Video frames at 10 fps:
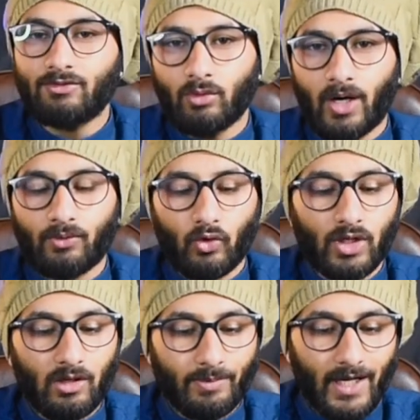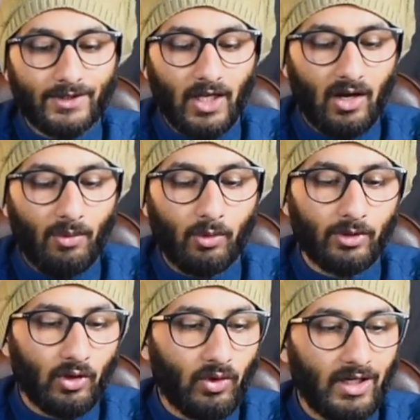इस मोबाइल फोन की प्राइस टैग आपको
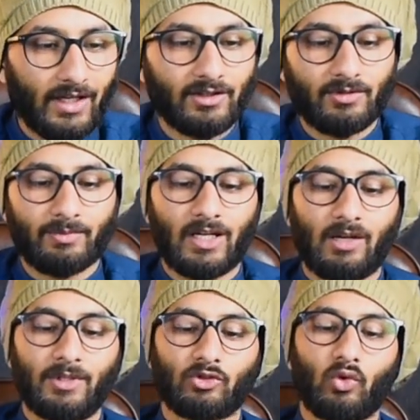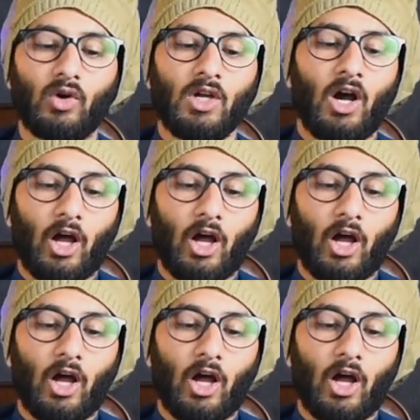बताऊंगा लेकिन सबसे पहले हम इसको